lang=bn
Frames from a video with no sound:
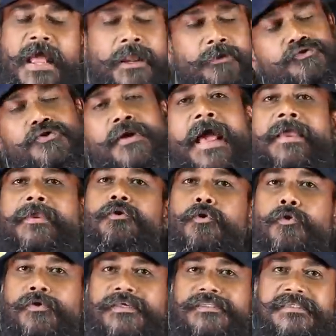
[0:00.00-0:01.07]
আলোচনা আগেও
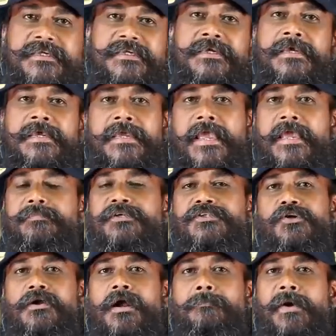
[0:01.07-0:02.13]
করেছি এই
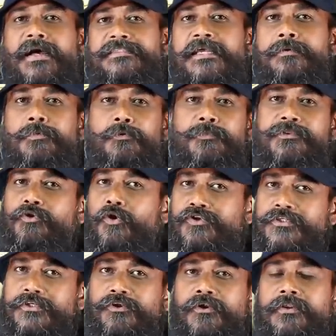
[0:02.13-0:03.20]
বিশ্বকাপ বাছাই পর্বে
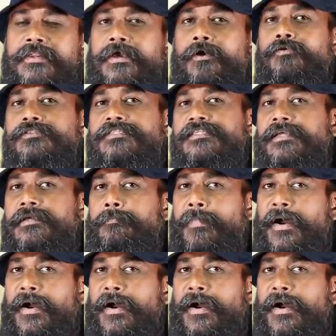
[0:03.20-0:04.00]
দশটি দল নিয়ে হচ্ছে